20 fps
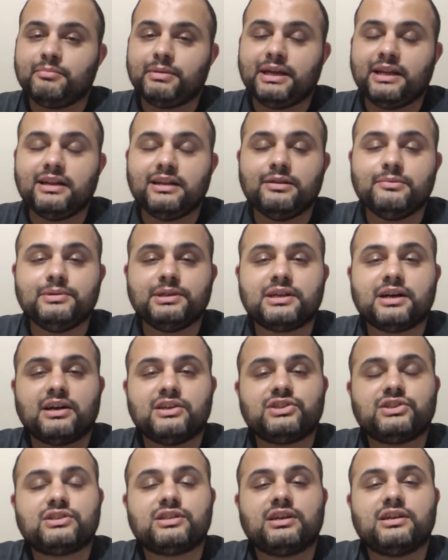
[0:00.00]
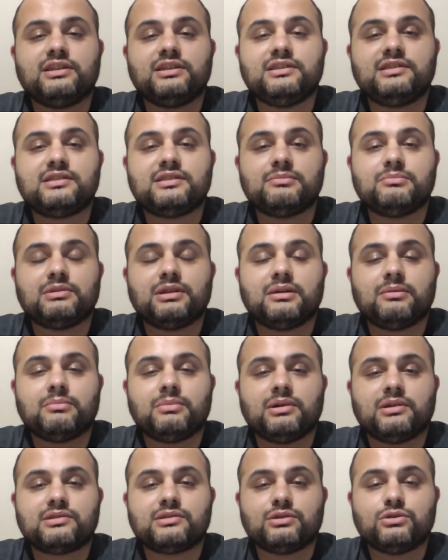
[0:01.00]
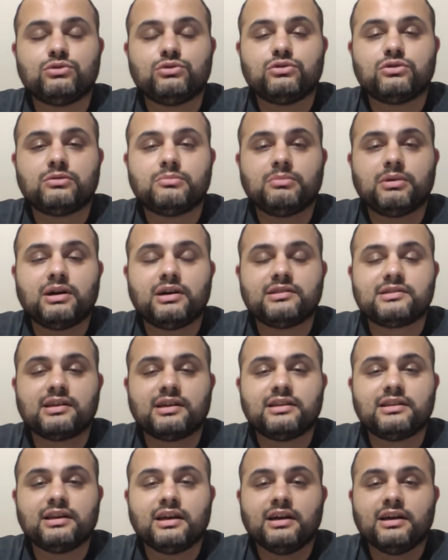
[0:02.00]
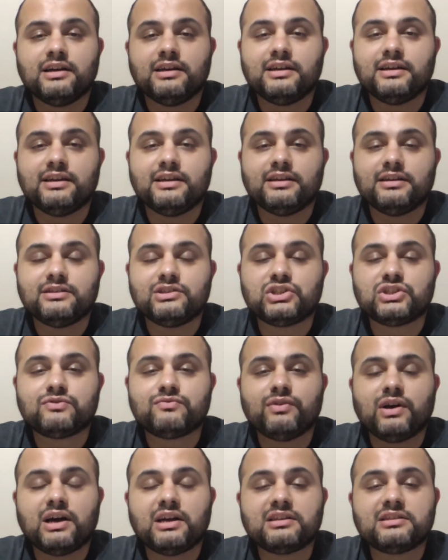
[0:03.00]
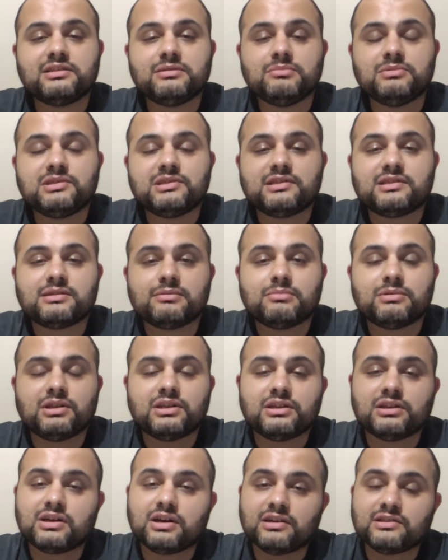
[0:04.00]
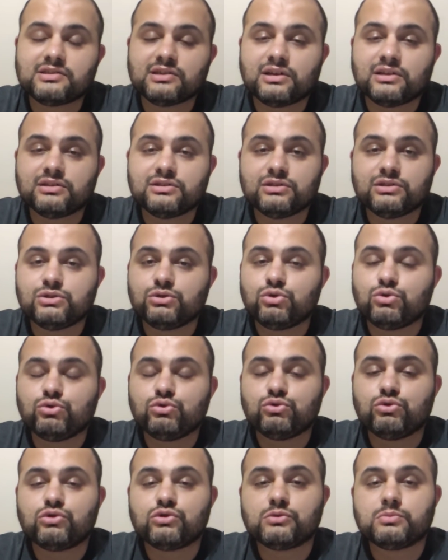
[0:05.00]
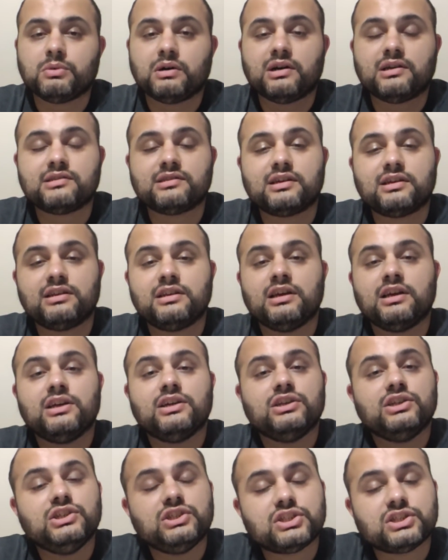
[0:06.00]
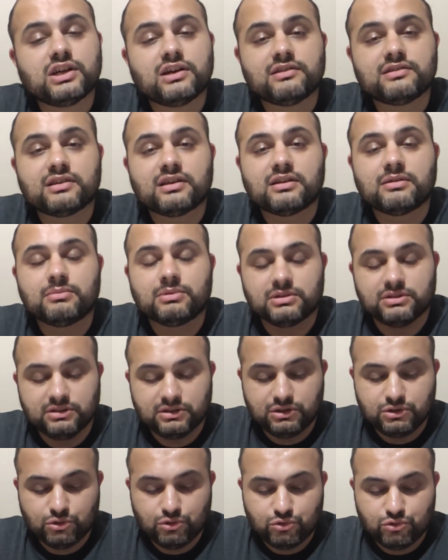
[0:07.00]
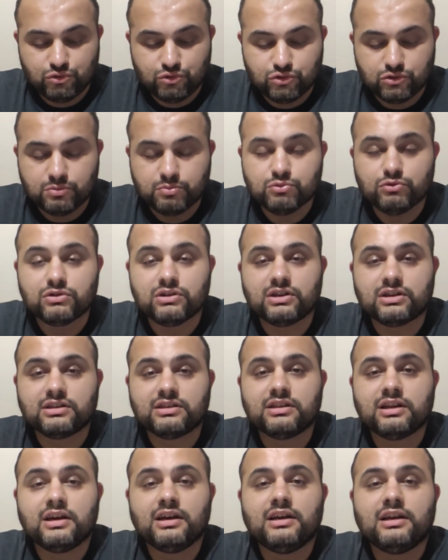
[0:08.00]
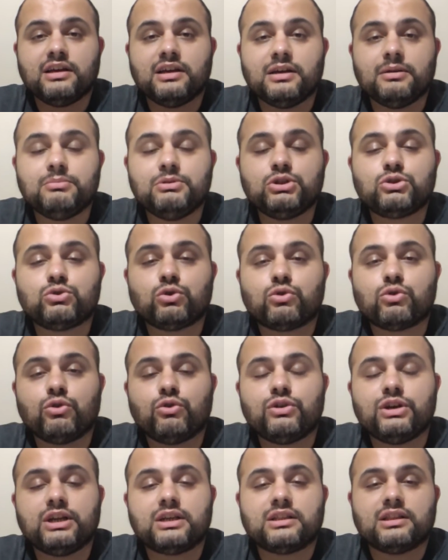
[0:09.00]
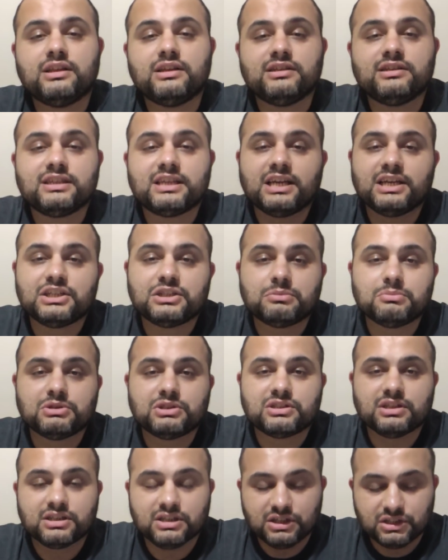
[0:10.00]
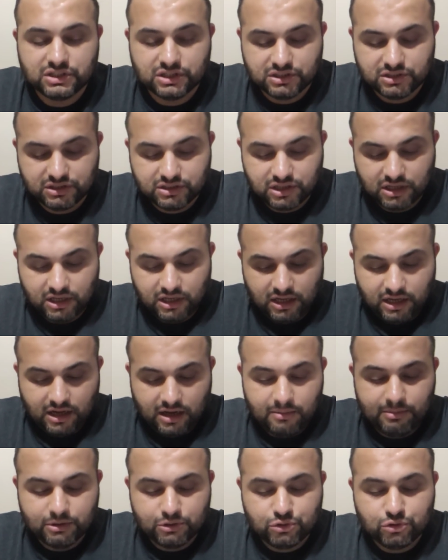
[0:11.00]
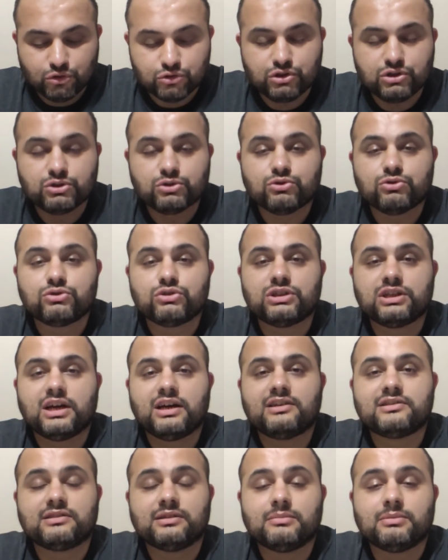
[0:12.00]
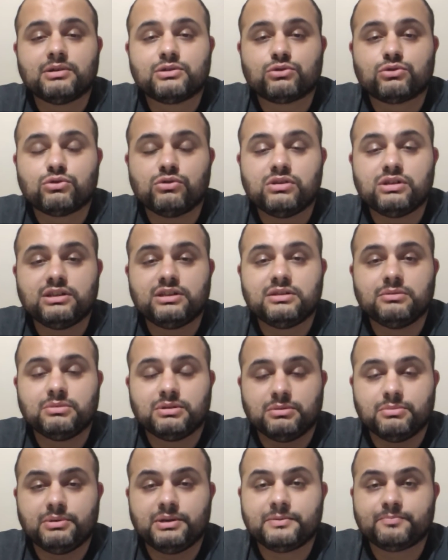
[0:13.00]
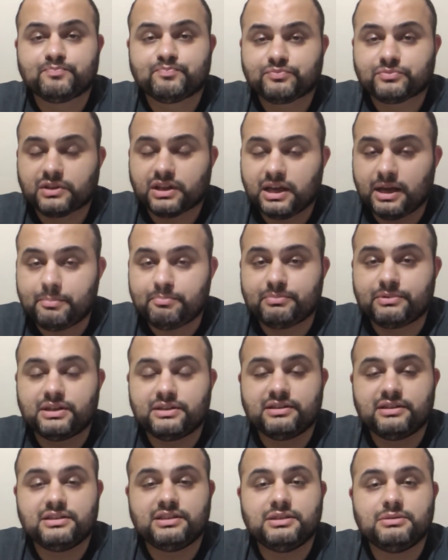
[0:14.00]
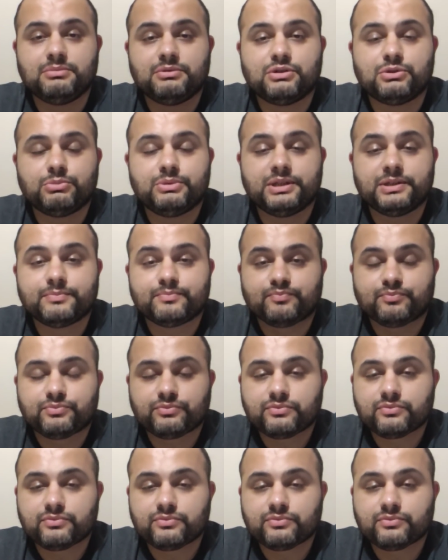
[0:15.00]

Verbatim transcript: belli birkaç tane isimden bahsediyorum. Bazen e, verdiğimiz isimlerin kazandığını görüyoruz. Bazen hiç kazanamadığını görüyoruz. Bunların e, birçok örneklerini geçmişte yaşadık. Ama çok şükür ki her zaman söylediğim gibi, hep de dediğim gibi